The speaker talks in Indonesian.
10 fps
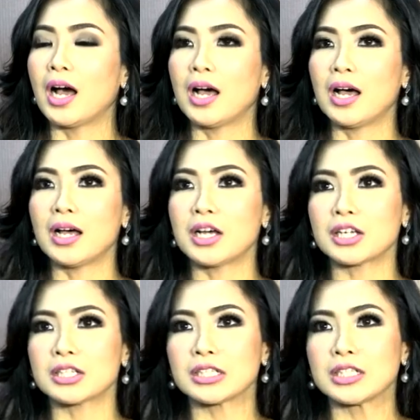
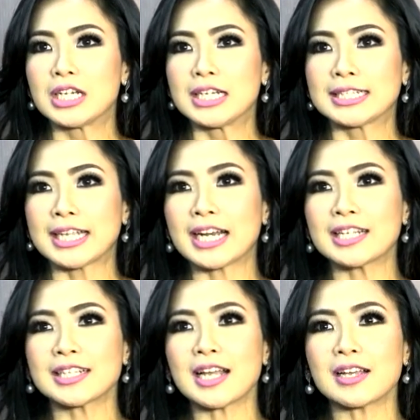Uh, saya
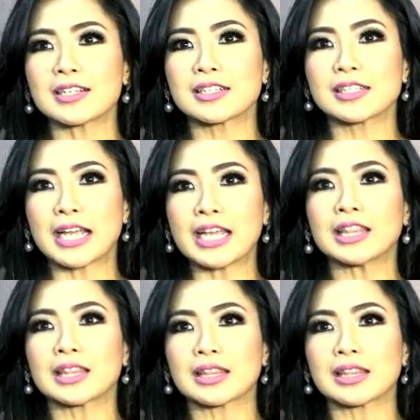rasa saya